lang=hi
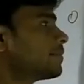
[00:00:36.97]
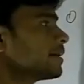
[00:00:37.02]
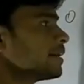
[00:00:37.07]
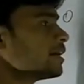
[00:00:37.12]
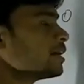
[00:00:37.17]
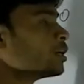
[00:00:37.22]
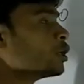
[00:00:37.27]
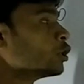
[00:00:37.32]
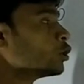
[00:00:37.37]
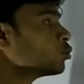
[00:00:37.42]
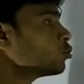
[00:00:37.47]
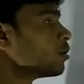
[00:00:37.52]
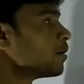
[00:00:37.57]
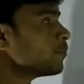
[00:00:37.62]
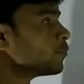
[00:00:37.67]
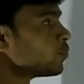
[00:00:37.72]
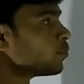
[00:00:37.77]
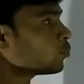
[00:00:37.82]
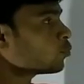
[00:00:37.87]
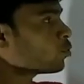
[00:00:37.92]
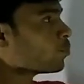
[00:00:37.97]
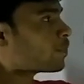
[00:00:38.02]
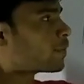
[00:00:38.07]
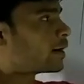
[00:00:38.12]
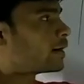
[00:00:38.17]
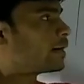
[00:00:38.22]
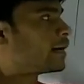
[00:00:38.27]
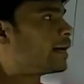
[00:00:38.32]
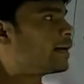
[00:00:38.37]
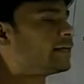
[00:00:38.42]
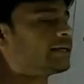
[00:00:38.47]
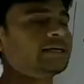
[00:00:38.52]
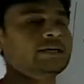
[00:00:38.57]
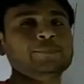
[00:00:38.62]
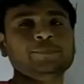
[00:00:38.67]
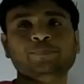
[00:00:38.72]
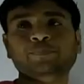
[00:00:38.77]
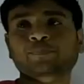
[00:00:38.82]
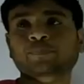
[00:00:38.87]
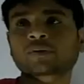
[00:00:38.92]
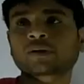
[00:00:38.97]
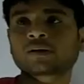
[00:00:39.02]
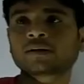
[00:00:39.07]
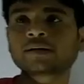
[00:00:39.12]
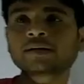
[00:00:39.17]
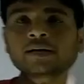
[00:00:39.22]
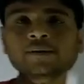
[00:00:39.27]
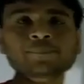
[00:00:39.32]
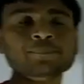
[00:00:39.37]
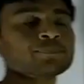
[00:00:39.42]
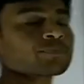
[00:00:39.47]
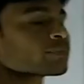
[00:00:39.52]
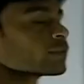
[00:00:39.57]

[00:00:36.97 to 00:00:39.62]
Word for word: हमारे तो हमको प्रूव करना है ये ठीक है